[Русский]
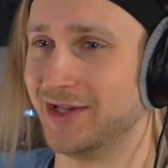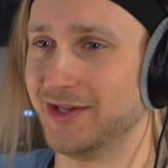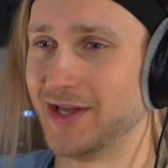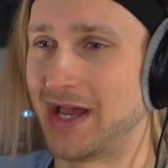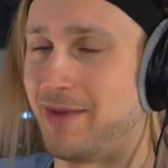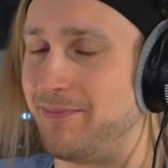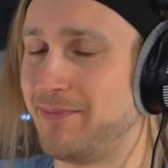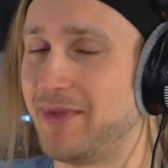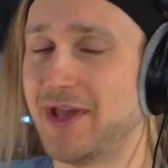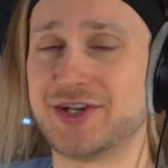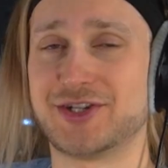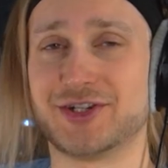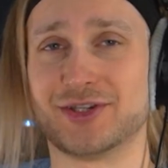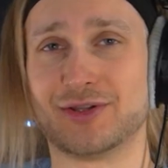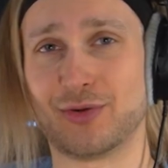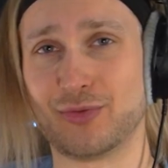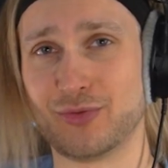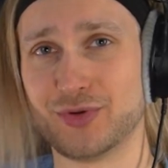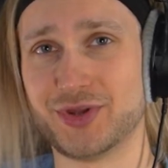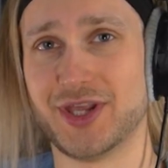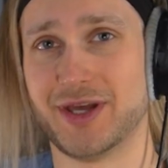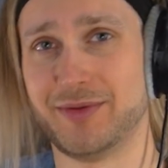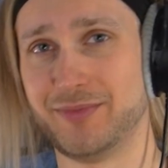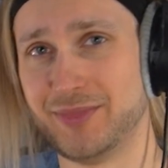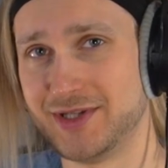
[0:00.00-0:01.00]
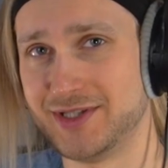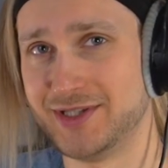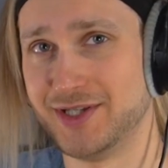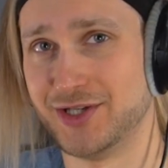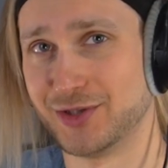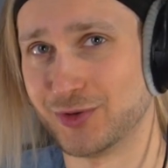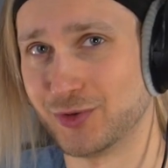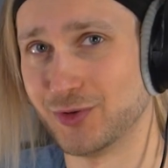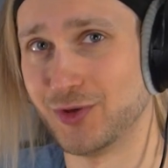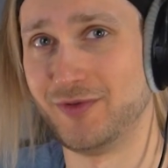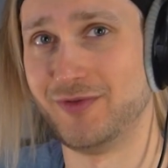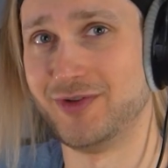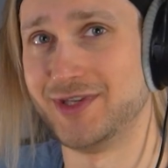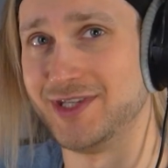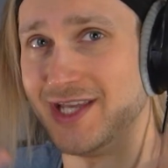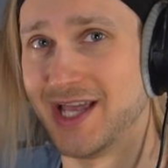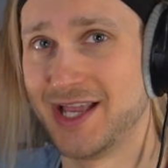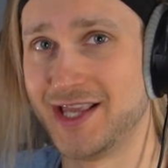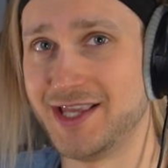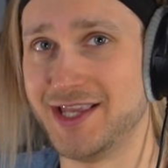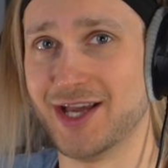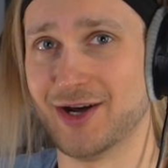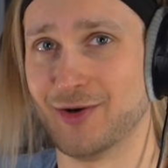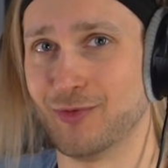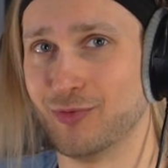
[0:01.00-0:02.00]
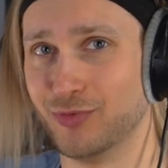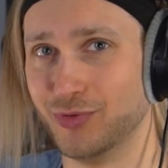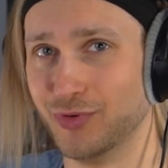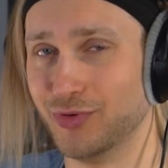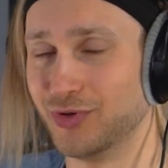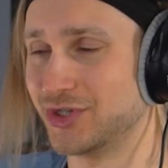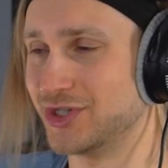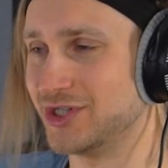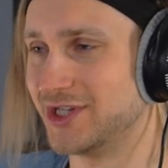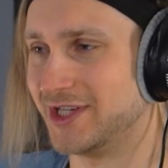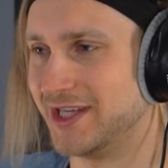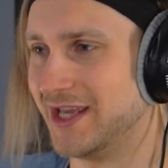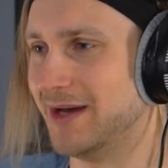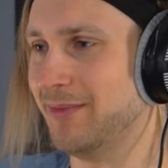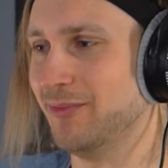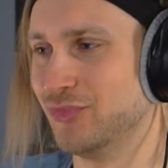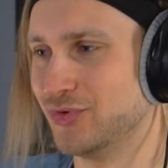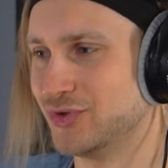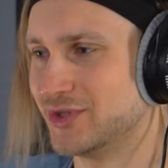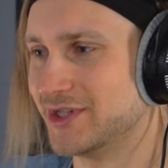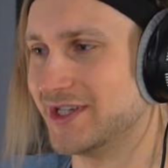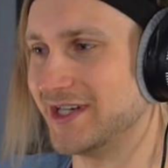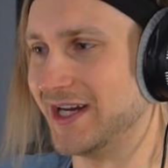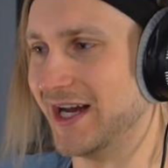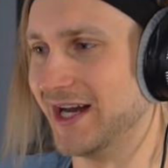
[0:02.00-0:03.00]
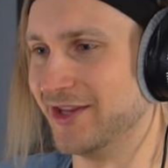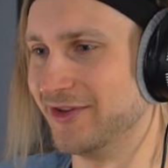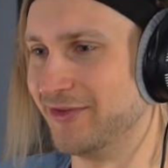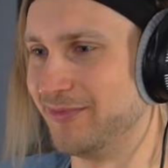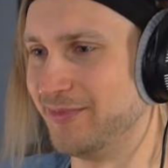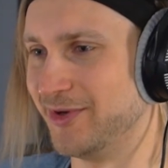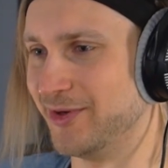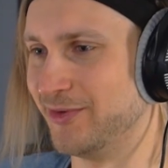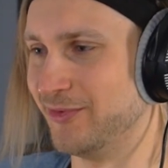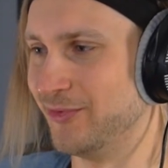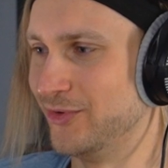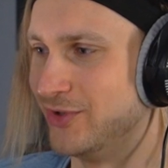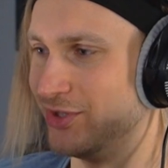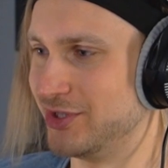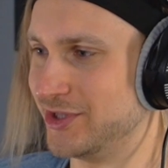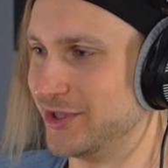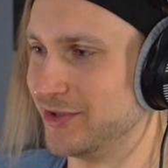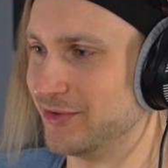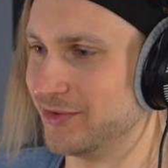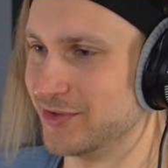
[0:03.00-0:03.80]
Опять же, трудно объяснить что, ведь я не художник, я музыкант в первую очередь.